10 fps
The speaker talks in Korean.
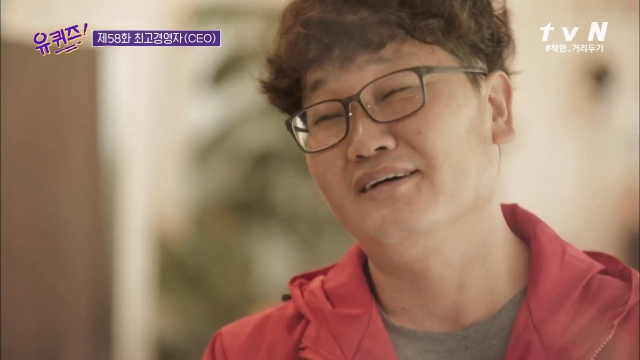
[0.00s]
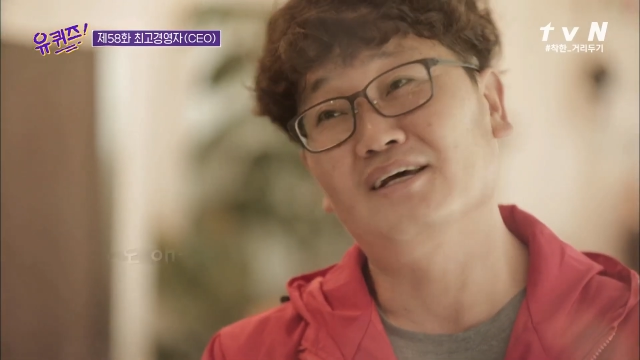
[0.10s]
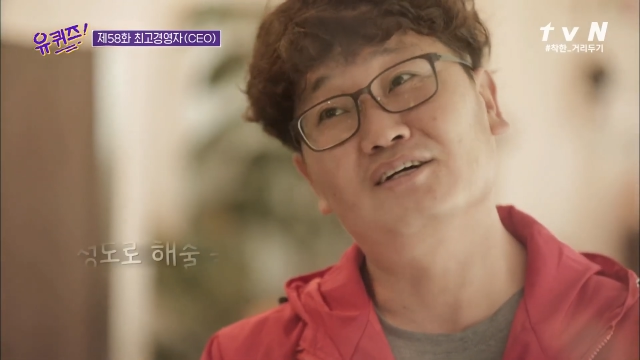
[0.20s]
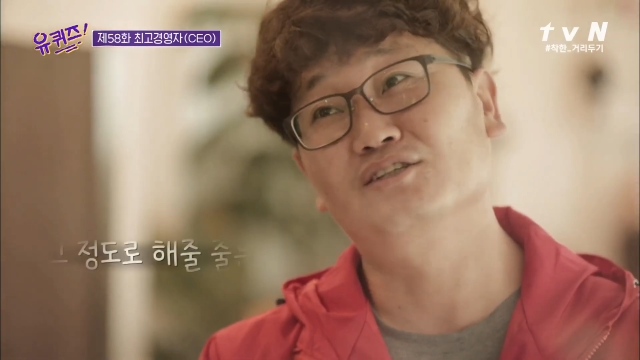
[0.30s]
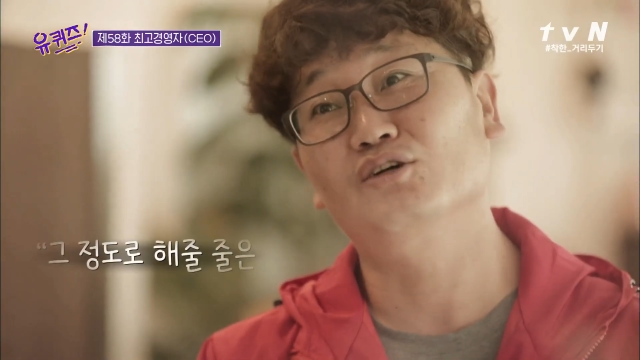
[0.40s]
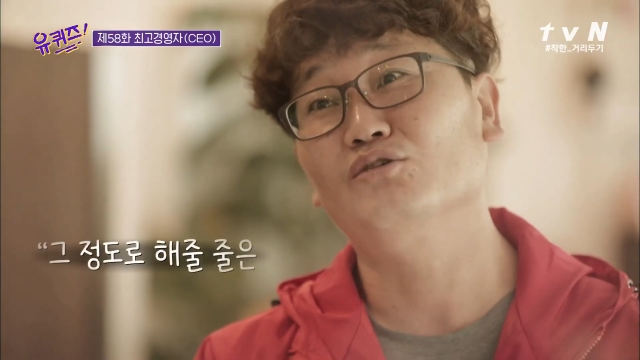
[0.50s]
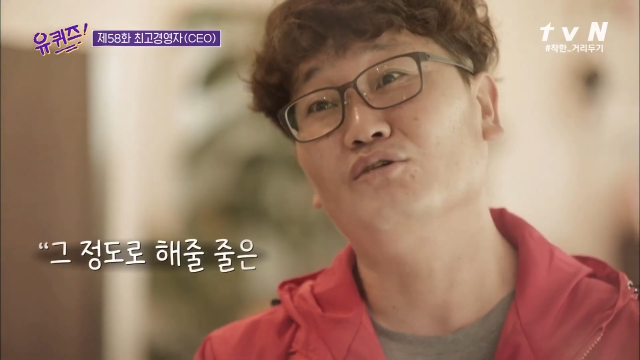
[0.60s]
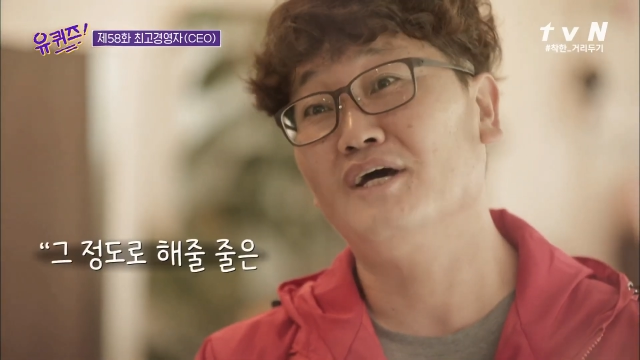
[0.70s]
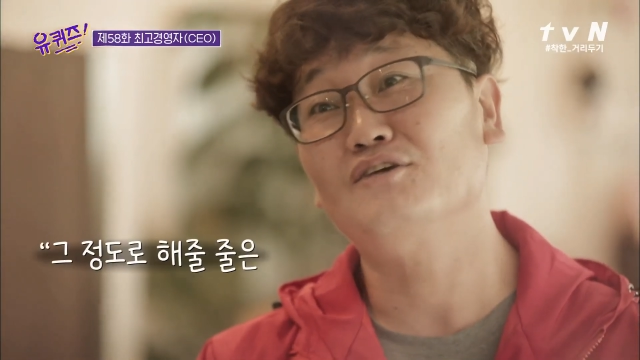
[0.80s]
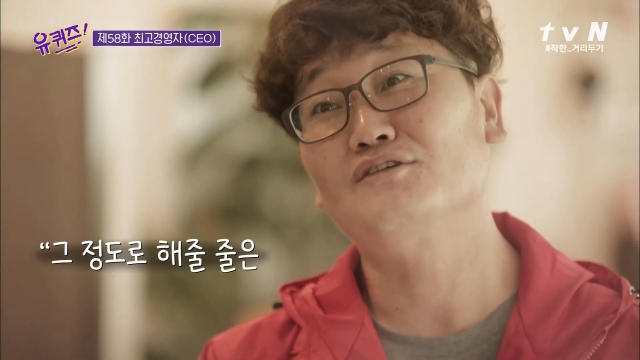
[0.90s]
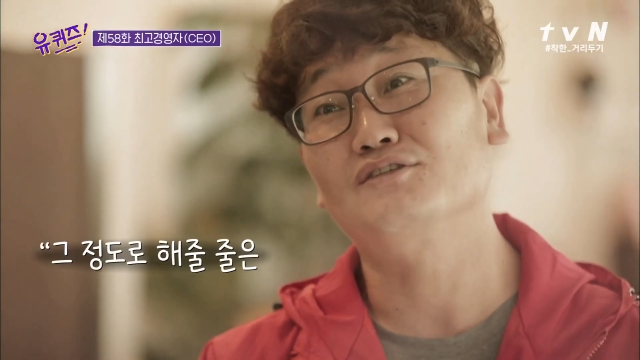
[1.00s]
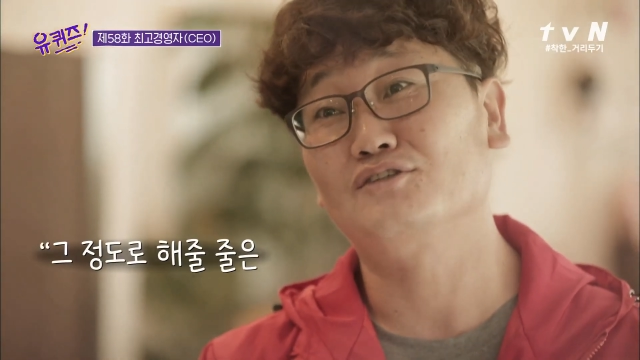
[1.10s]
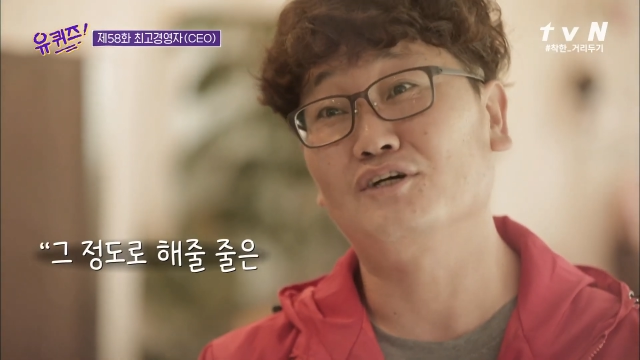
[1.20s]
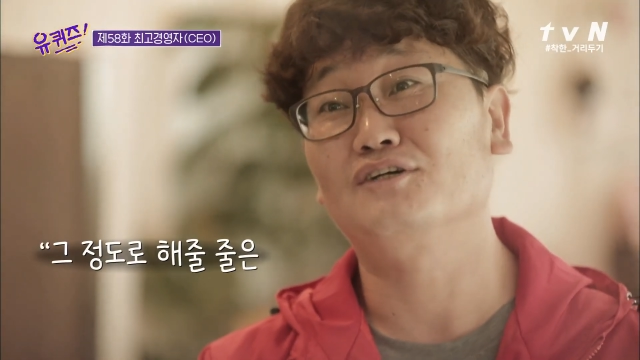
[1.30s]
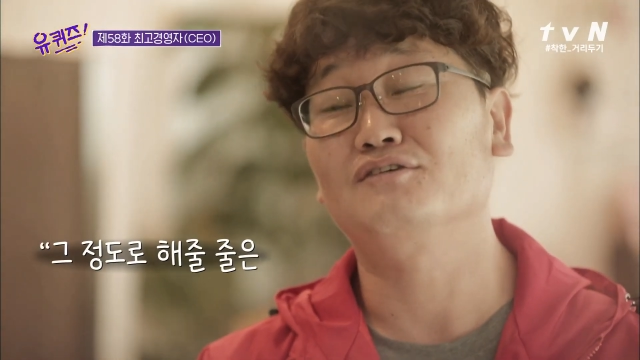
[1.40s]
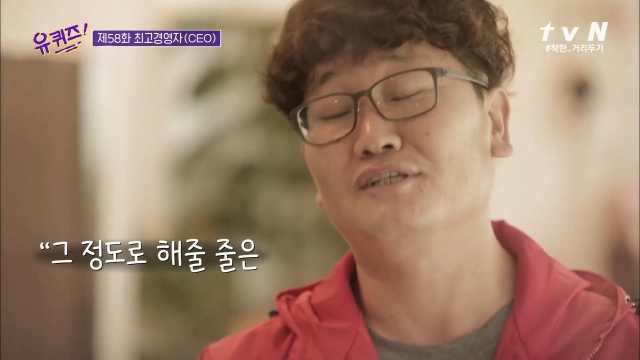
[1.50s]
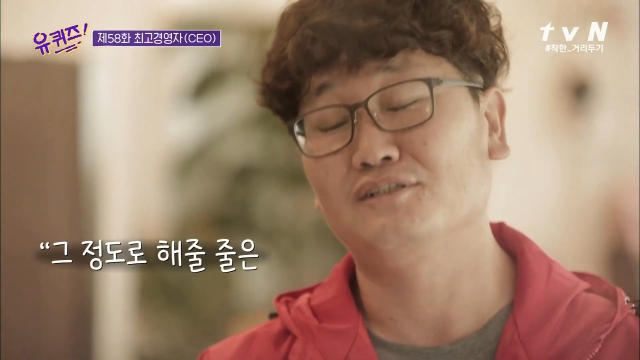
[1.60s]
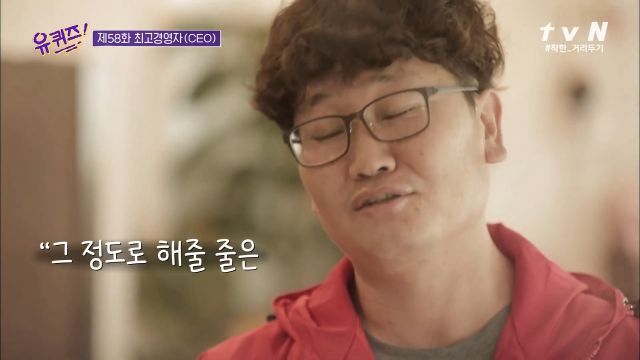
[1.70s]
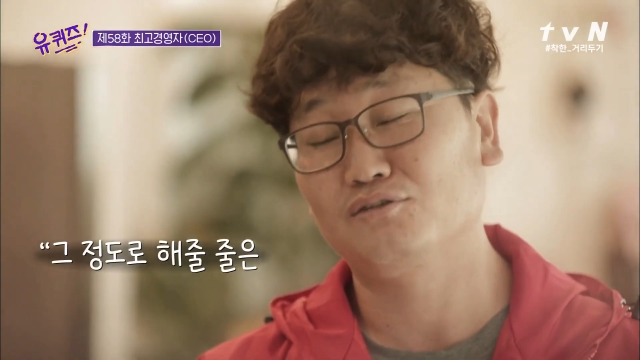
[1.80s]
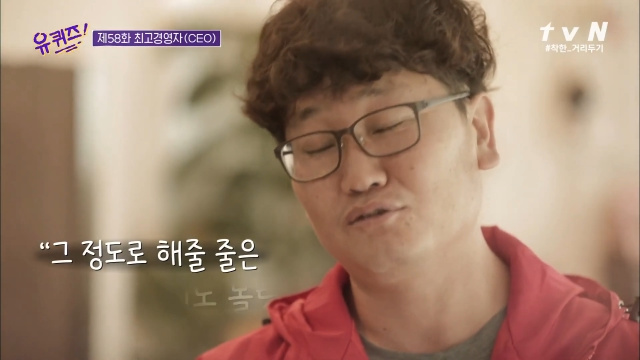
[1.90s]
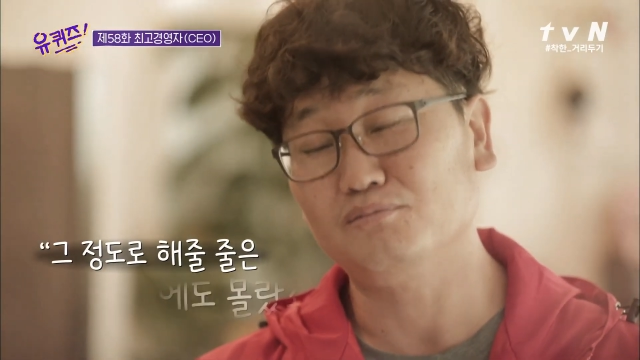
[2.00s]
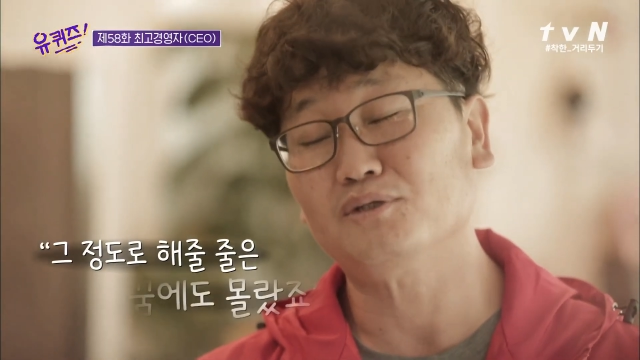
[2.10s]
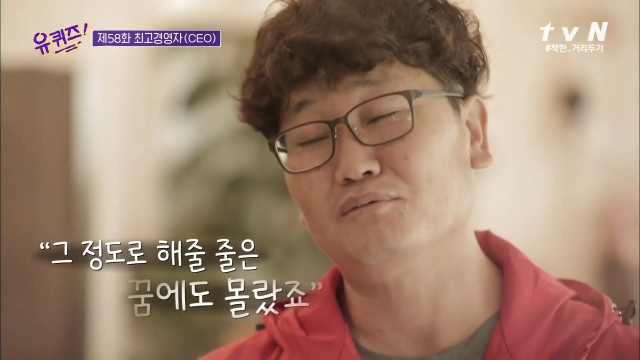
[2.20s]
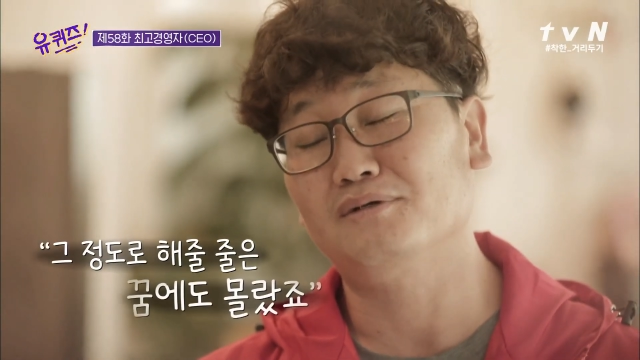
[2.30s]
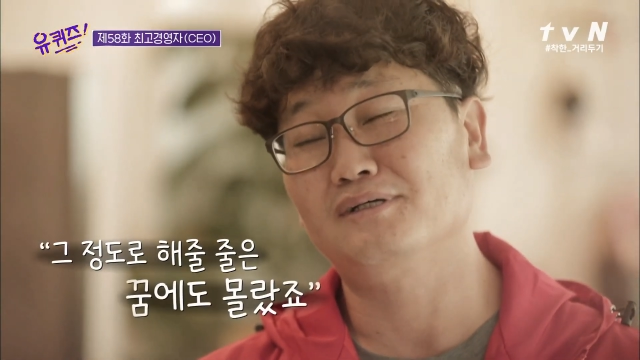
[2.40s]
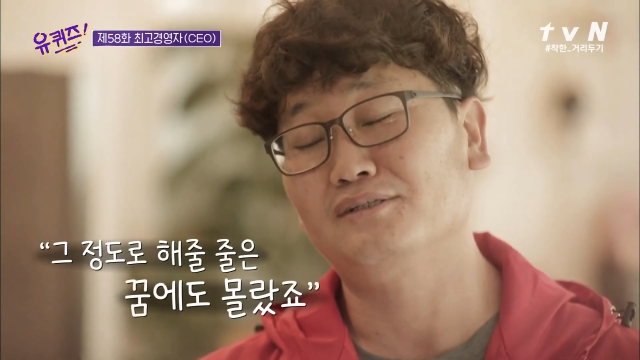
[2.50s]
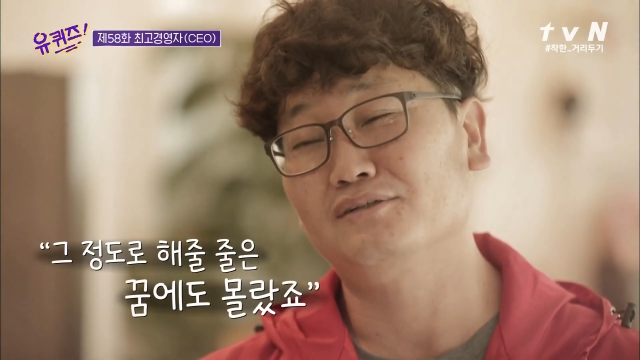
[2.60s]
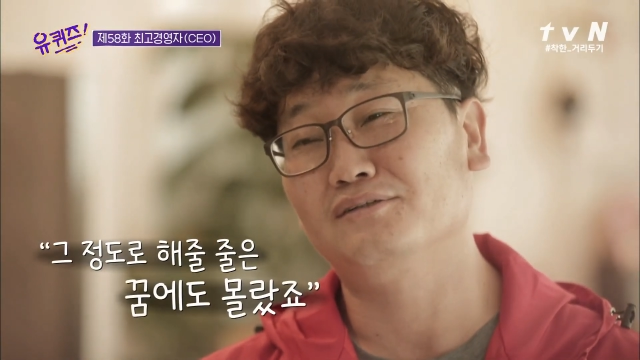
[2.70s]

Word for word: 근데 그 정도로 했을지는 저희도 이제 꿈에도 몰랐죠.